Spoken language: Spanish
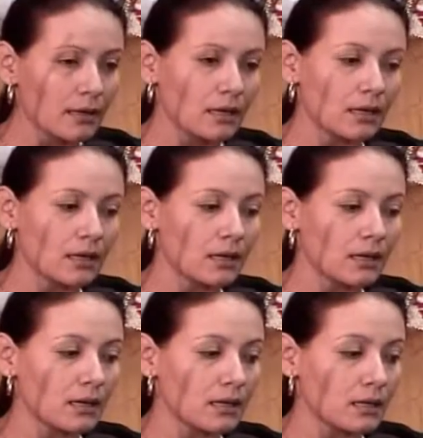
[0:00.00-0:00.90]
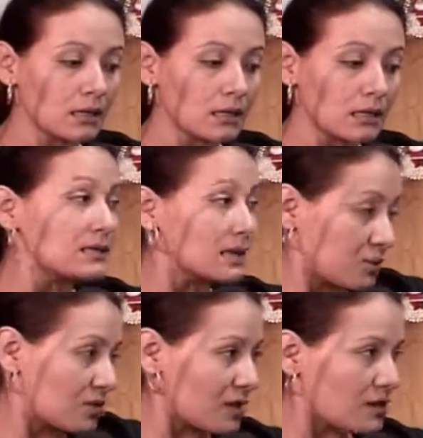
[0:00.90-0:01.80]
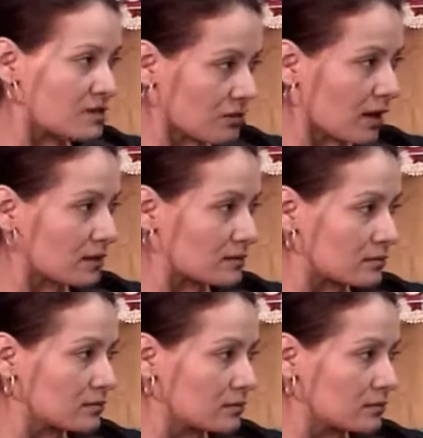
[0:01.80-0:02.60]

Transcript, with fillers: eh, y servicios adicionales, ¿no?